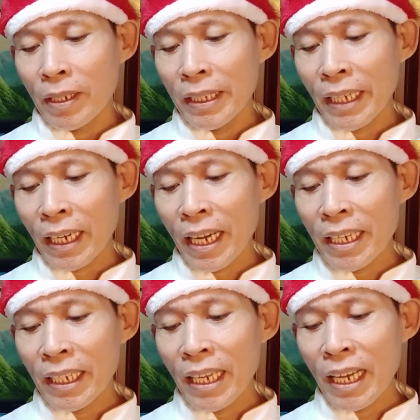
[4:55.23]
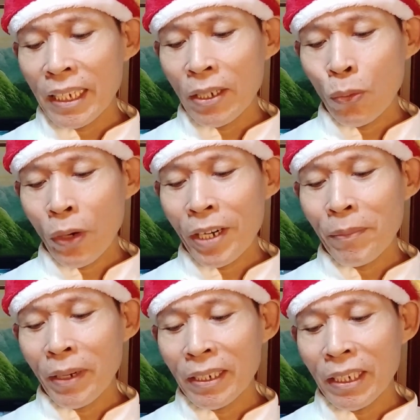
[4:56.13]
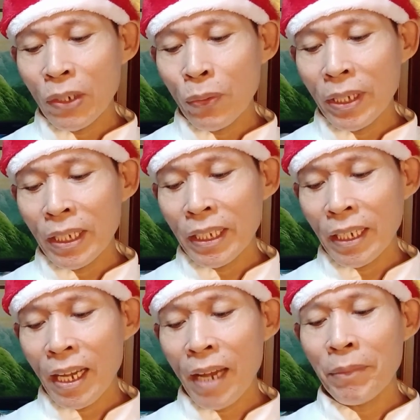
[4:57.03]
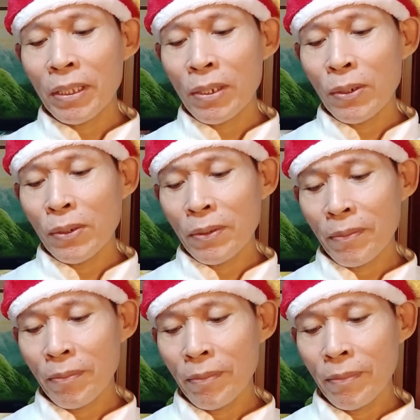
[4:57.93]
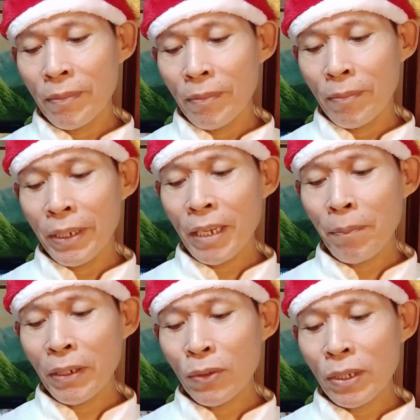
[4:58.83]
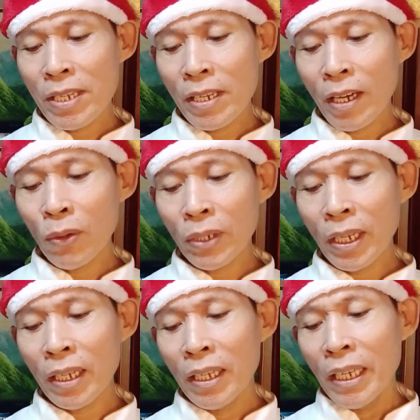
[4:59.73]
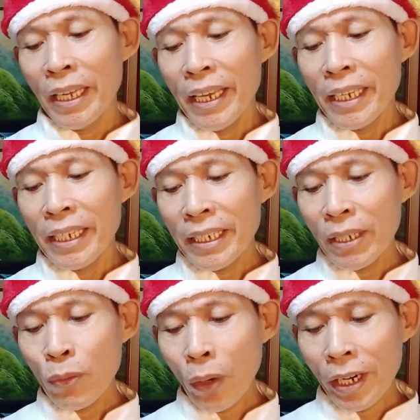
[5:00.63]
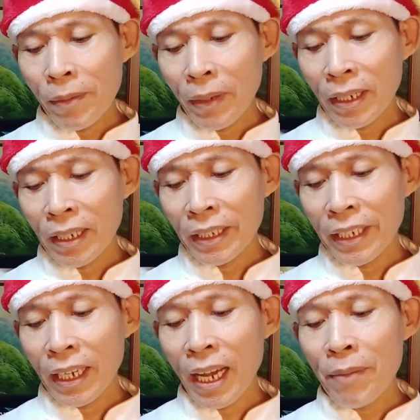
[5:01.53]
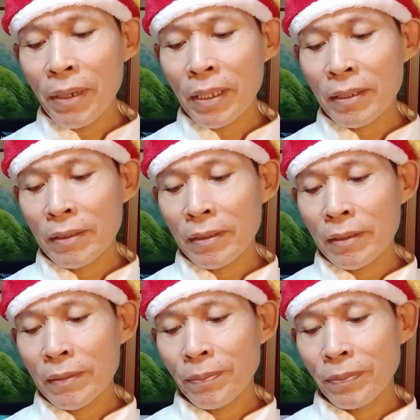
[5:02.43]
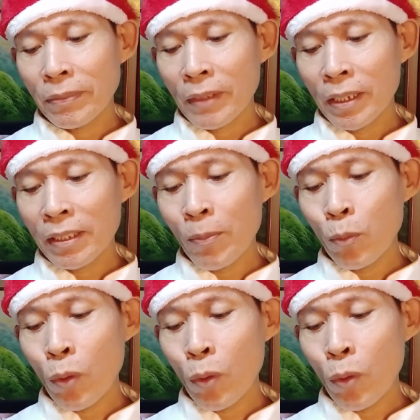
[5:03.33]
na kaya laging warm ang liquid ang ginagamit ko may napanood kasi ako na hindi warm ang ginagamit na tap